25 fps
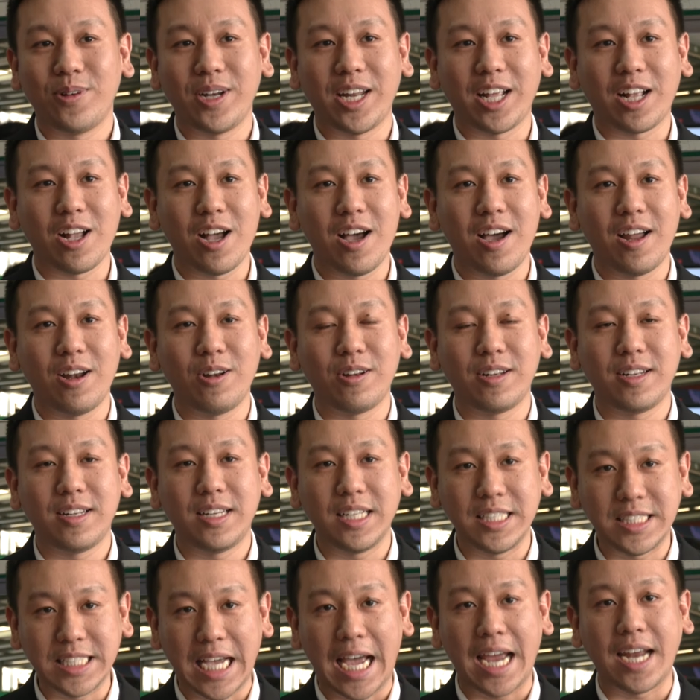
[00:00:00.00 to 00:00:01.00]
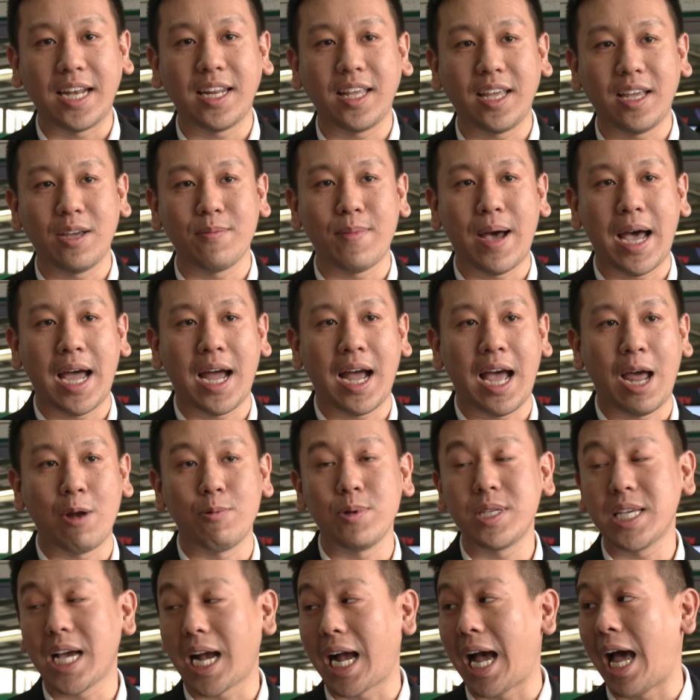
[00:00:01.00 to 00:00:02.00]
ี้ก็ดีใจที่มางาน
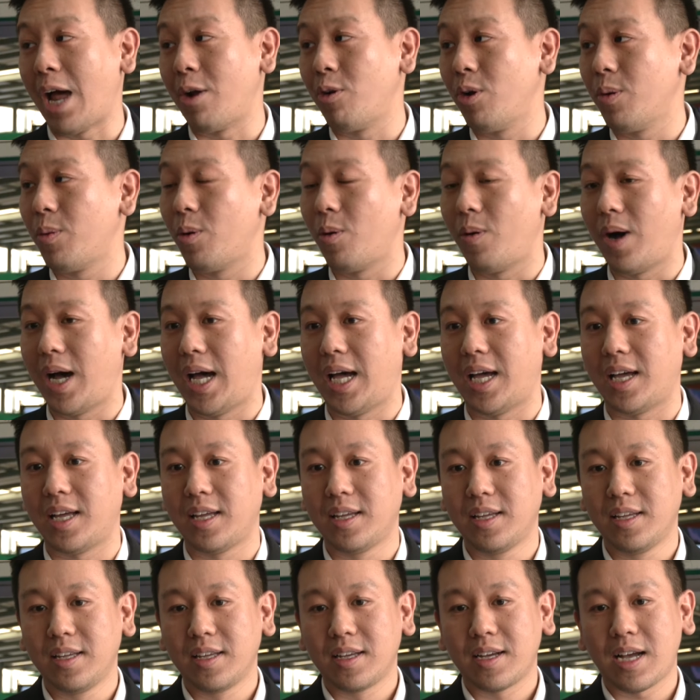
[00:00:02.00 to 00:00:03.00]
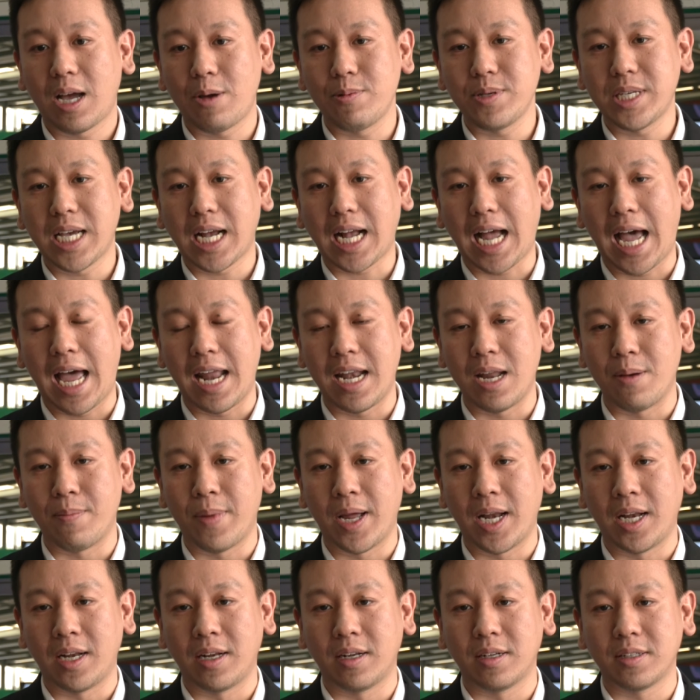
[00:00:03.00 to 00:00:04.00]
วิชาการด้วยเพราะว่างานวิชาการเนี่ย
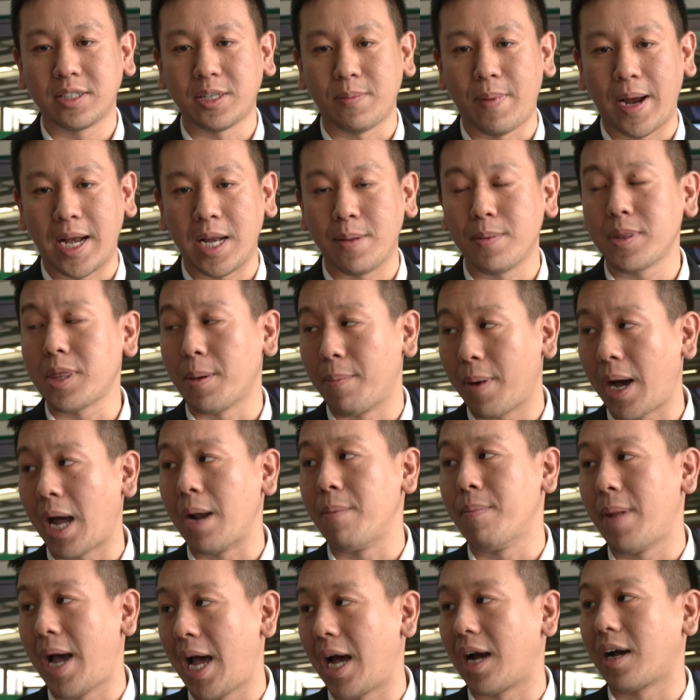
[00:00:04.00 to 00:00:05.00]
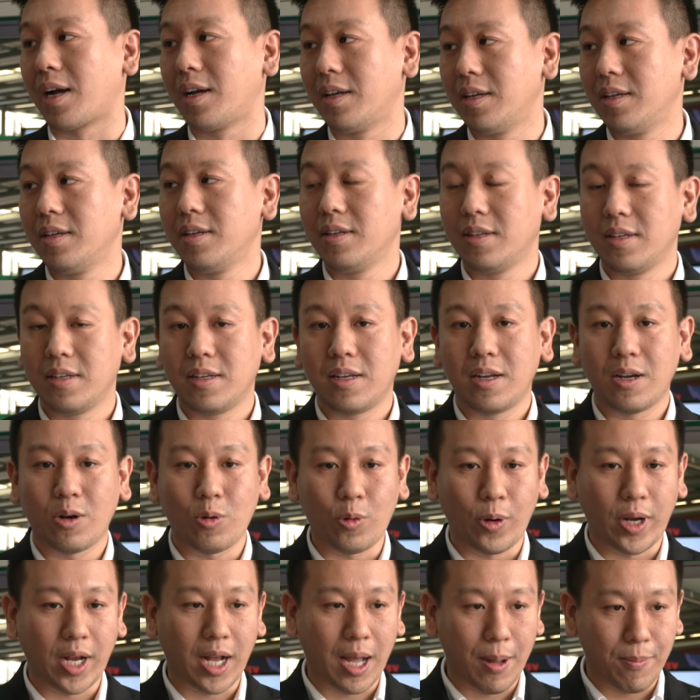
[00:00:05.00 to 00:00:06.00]
มันสมัยนี้มันสำคัญมาก ผม
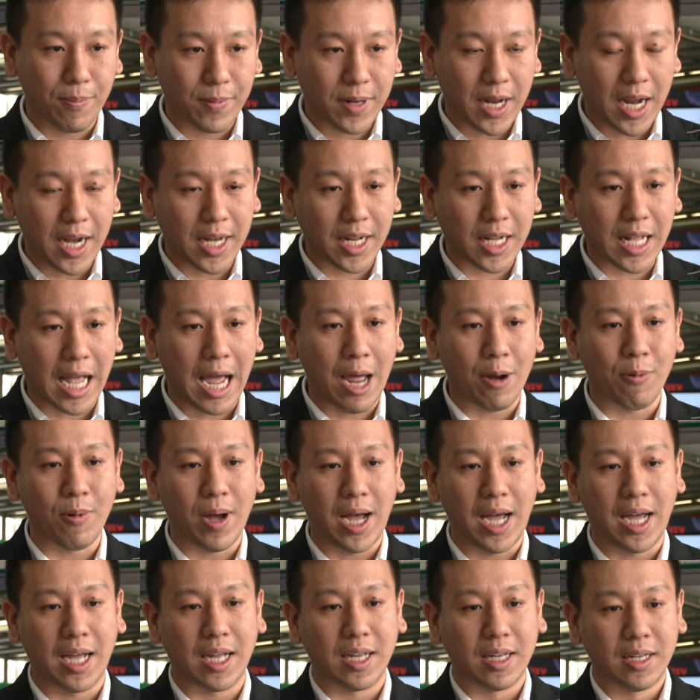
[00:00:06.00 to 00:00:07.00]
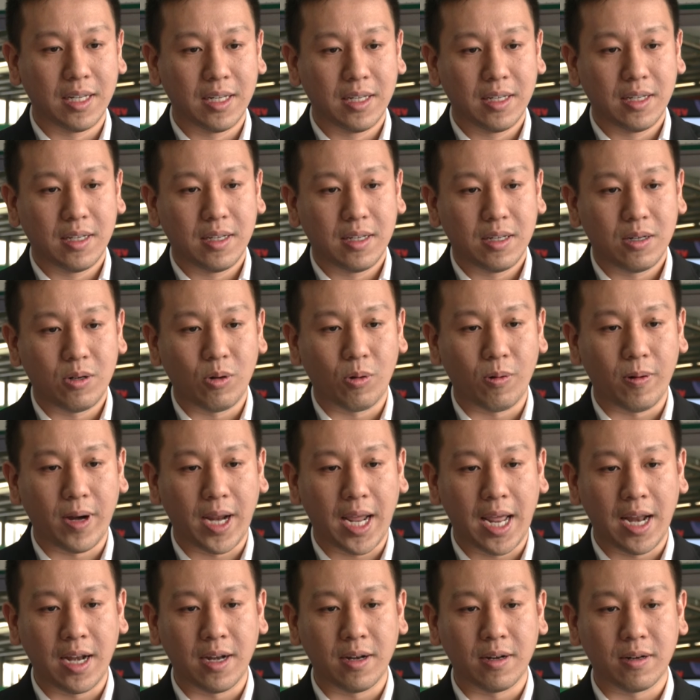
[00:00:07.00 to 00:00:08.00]
คุยกับท่านอธิการว่า โรงเรี
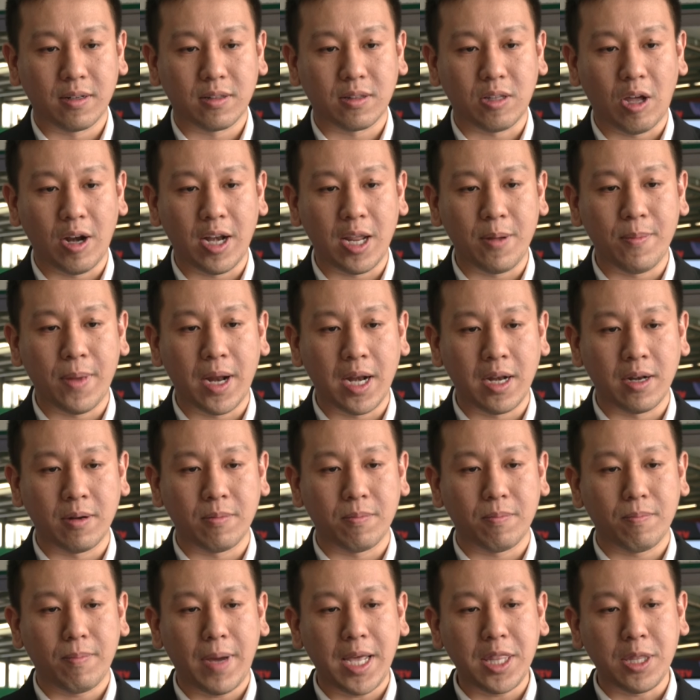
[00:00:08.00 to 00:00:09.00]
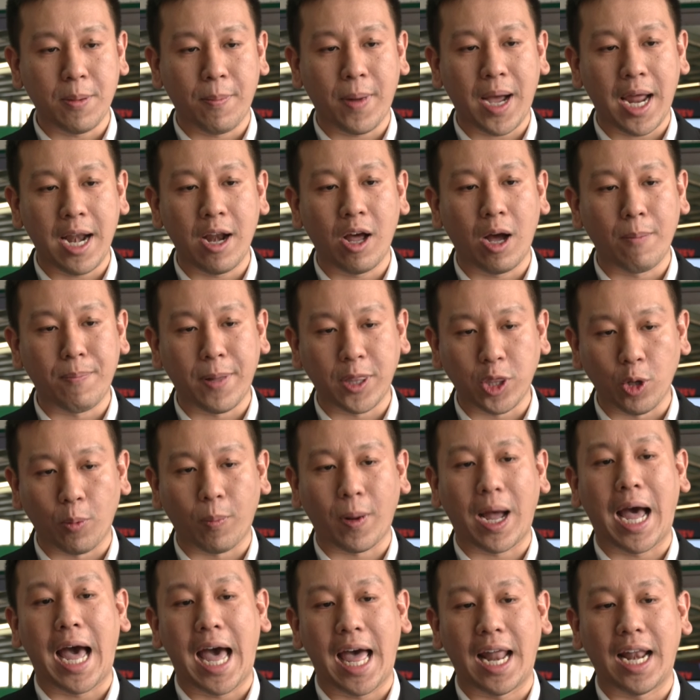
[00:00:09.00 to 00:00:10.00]
ยนตอนนี้มันไม่สำคัญเท่ากับประสบ
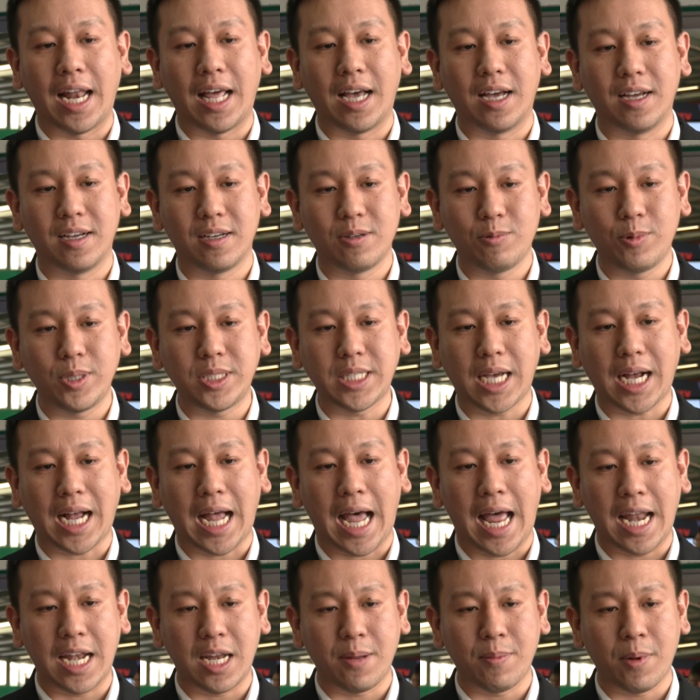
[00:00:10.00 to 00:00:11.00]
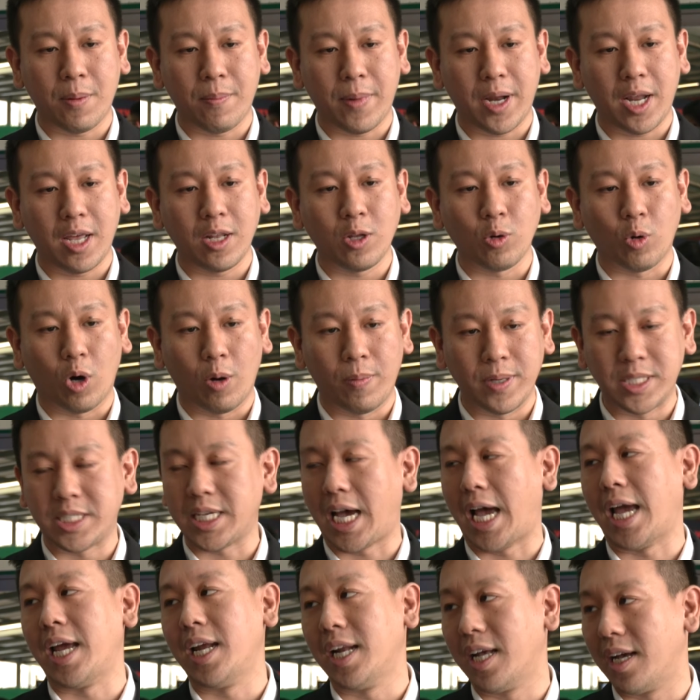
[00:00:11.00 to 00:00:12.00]
การณ์ละวิชาการนี่มันไม่ได้ถูกเอาไป
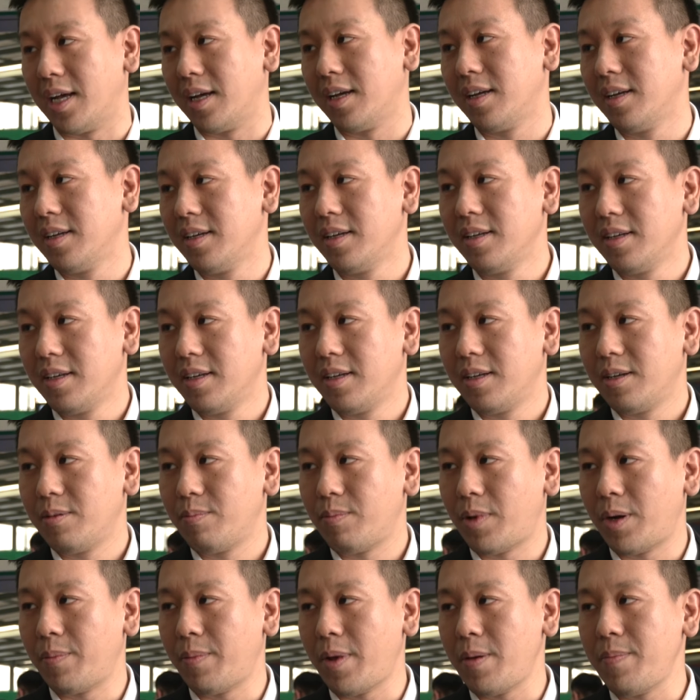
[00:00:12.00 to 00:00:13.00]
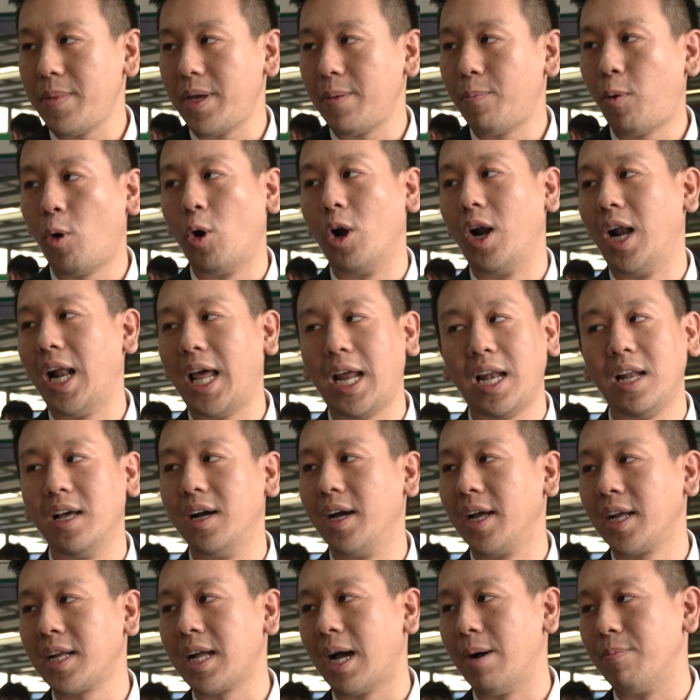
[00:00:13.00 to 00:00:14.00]
ใช้เนี่ยมันไม่มีผลอะไรเล
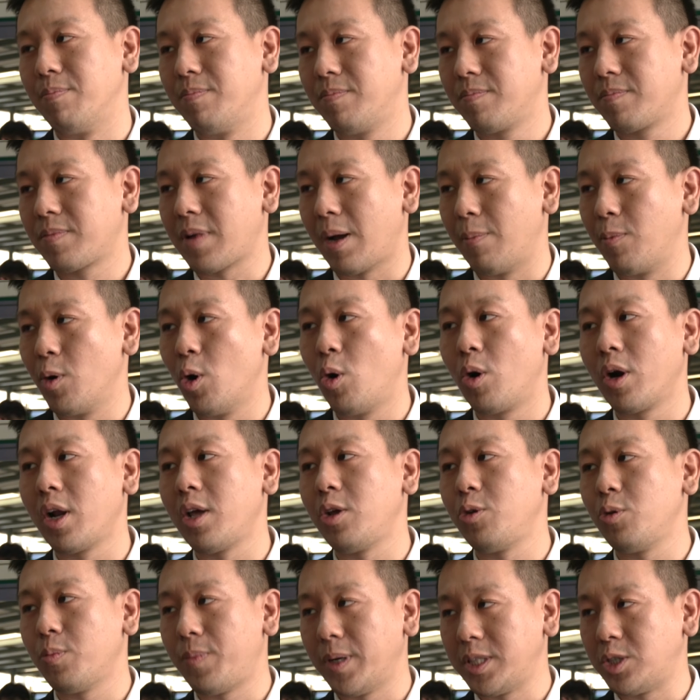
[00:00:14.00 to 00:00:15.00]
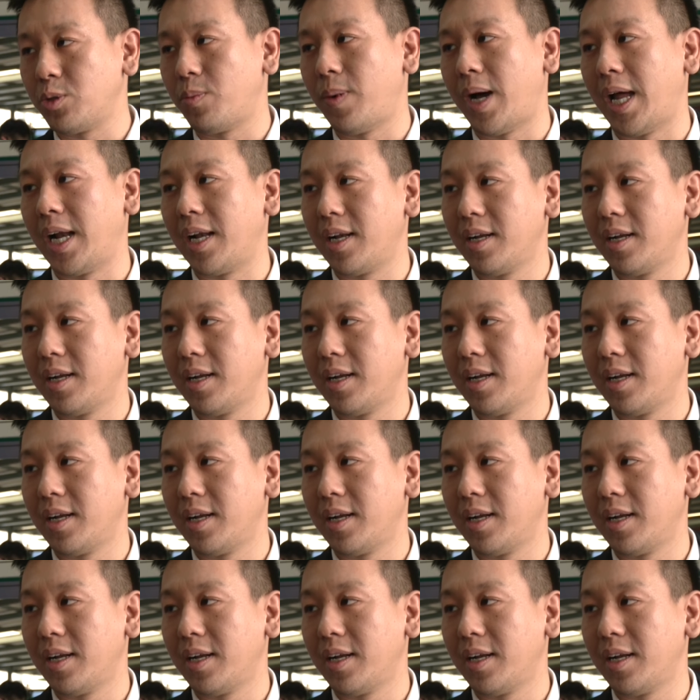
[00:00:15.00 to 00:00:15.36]
ยกับกับโลกในยุคปัจจุบัน